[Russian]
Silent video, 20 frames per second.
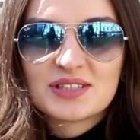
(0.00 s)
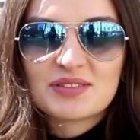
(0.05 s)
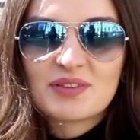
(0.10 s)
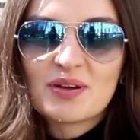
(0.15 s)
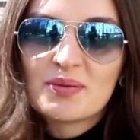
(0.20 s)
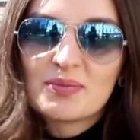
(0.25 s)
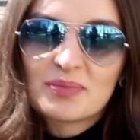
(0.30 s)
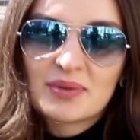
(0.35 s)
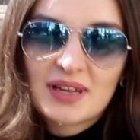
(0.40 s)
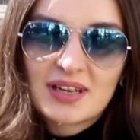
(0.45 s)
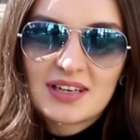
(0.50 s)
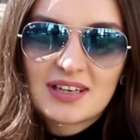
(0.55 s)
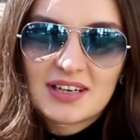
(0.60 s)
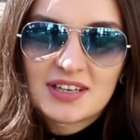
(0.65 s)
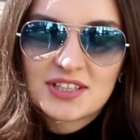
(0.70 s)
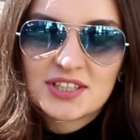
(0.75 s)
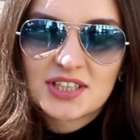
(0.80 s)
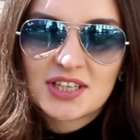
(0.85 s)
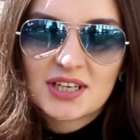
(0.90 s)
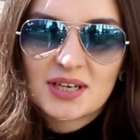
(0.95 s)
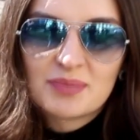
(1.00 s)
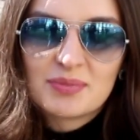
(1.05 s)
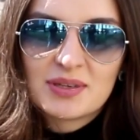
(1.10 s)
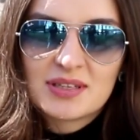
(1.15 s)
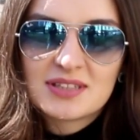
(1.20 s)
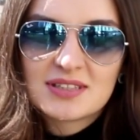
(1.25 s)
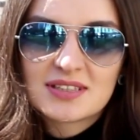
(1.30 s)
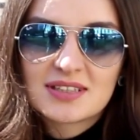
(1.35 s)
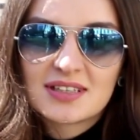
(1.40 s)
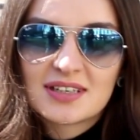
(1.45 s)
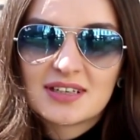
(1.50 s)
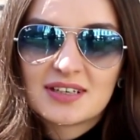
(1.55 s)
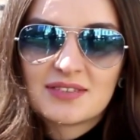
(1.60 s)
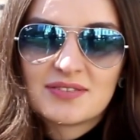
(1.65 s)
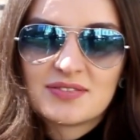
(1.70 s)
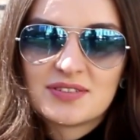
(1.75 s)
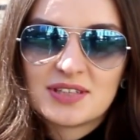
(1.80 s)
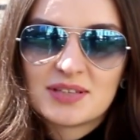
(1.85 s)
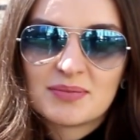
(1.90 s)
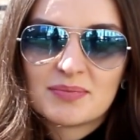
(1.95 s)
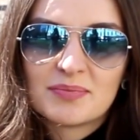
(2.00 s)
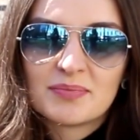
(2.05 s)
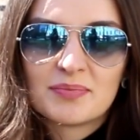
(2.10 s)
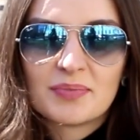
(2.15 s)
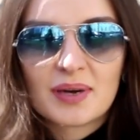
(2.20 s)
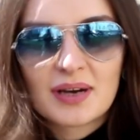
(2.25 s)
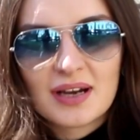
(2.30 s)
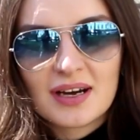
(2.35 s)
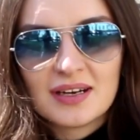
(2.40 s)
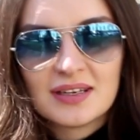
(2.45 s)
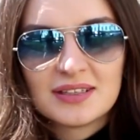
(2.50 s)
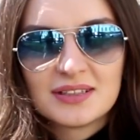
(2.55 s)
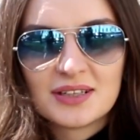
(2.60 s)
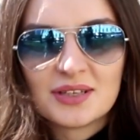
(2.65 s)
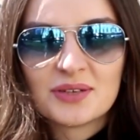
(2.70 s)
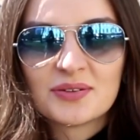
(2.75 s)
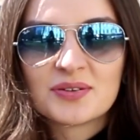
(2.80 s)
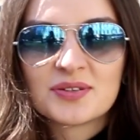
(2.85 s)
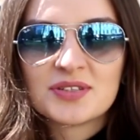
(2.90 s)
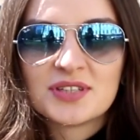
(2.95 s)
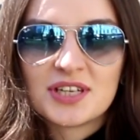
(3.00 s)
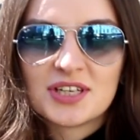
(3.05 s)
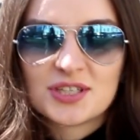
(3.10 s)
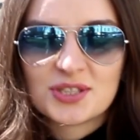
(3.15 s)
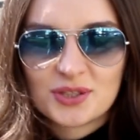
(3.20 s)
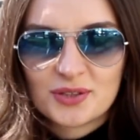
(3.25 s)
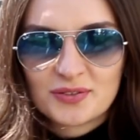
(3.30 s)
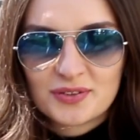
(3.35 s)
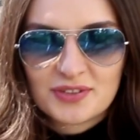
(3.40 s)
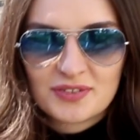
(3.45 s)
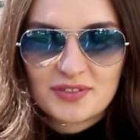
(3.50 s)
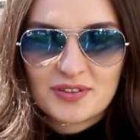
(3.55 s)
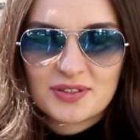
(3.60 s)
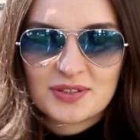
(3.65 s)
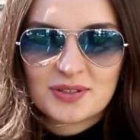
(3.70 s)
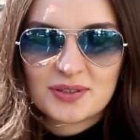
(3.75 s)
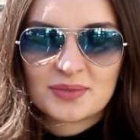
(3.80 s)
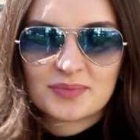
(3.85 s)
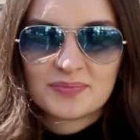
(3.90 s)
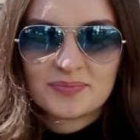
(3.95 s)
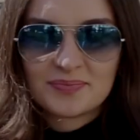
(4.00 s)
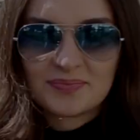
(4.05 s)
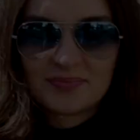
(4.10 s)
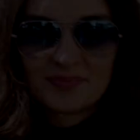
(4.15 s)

С вами была Лерочка Каменская. Всем пока и до новых встреч в новых видео.